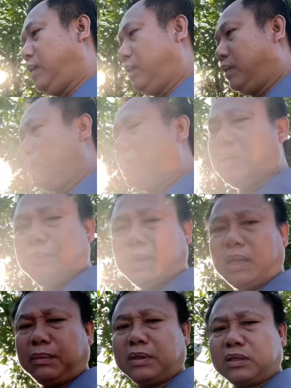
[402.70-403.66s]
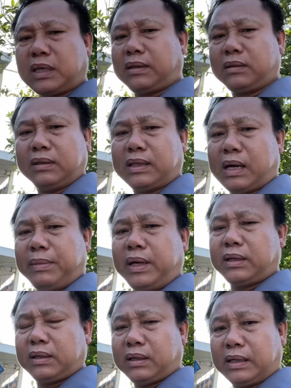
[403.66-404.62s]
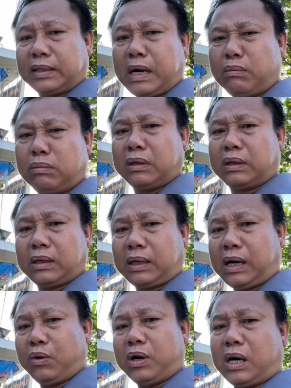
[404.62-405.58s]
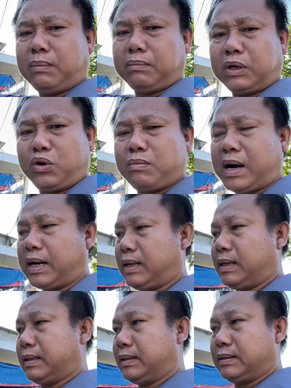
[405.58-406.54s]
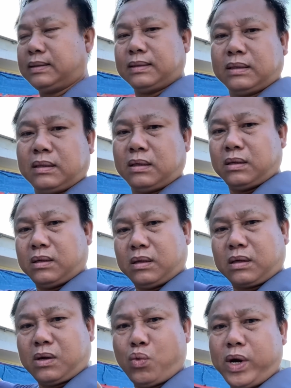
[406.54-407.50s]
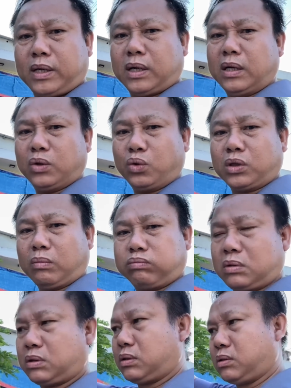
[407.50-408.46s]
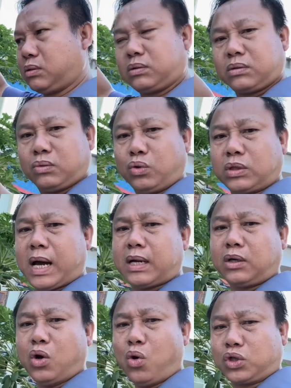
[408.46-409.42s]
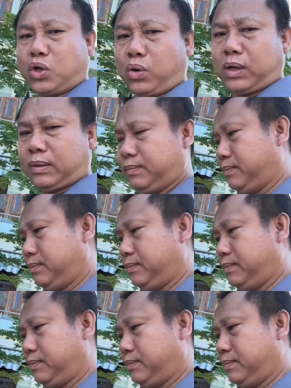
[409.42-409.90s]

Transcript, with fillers: những người mà làm danh sách người ta biết ở trong cái nội hòm mà nói bạn là cái quy trình thủ tục của ta nó đồ sộ lắm